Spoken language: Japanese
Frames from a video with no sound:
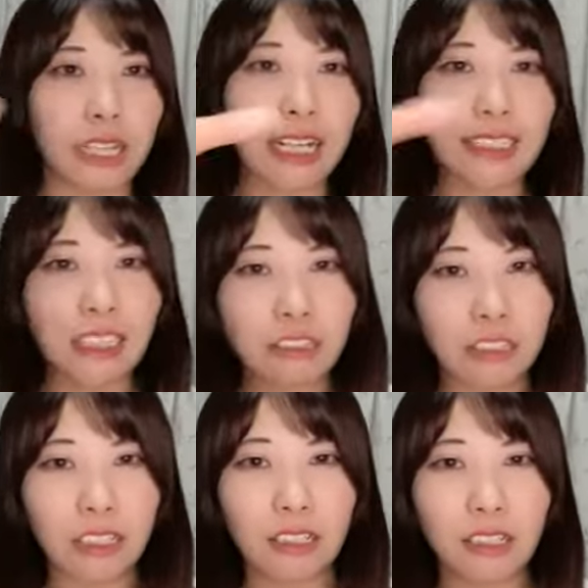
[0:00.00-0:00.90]
寝かせる
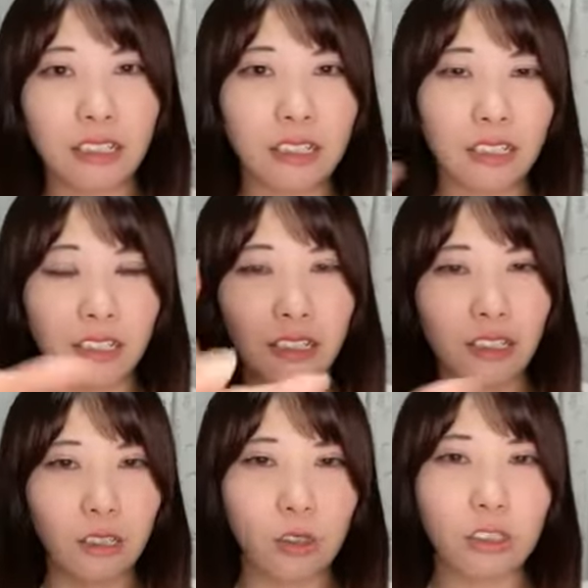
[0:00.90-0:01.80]
じゃん
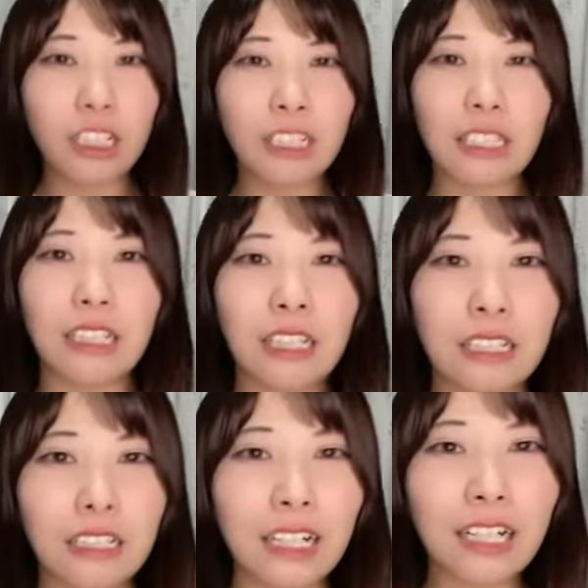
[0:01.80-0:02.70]
そしたらさ
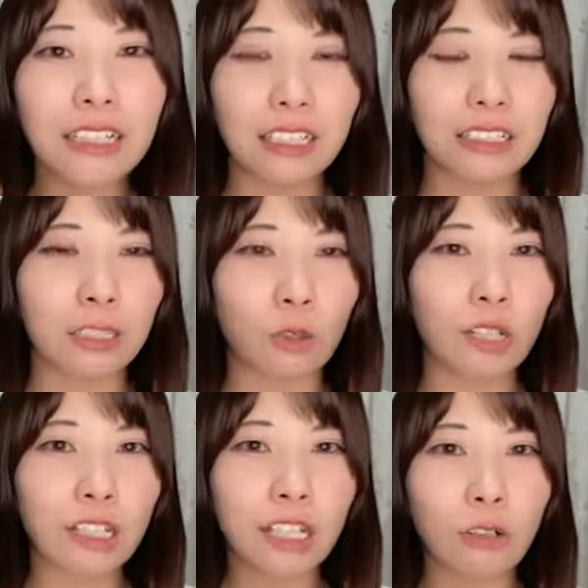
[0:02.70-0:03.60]
中にいた
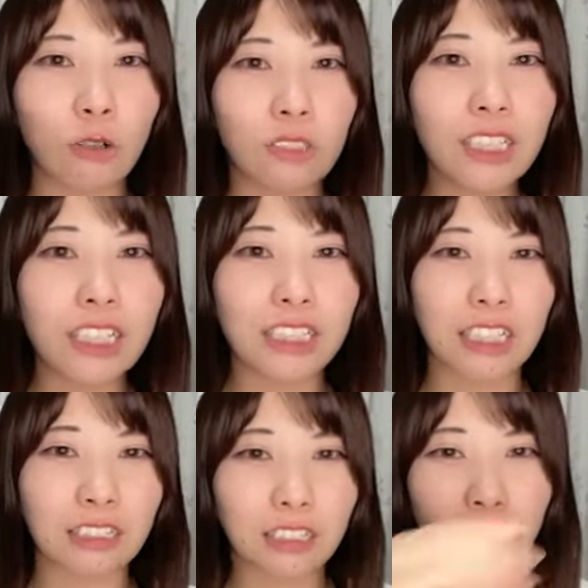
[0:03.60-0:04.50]
トカゲがこう出てき
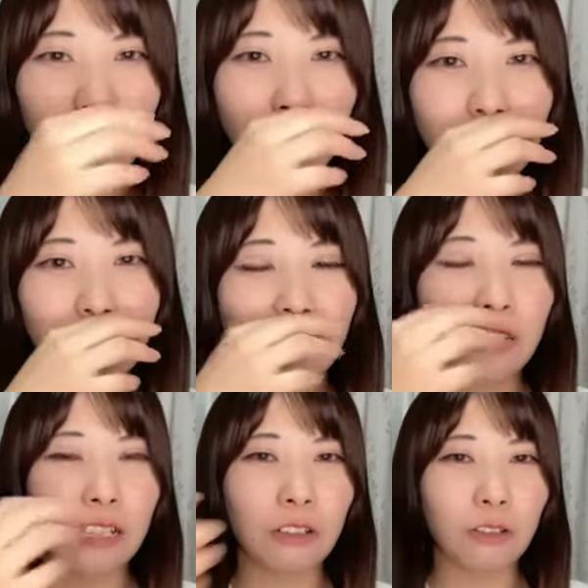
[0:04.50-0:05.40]
ちゃってさ
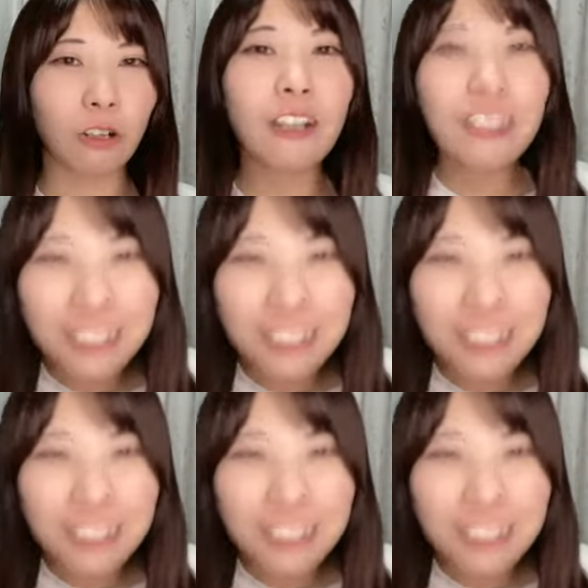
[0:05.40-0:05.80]
あの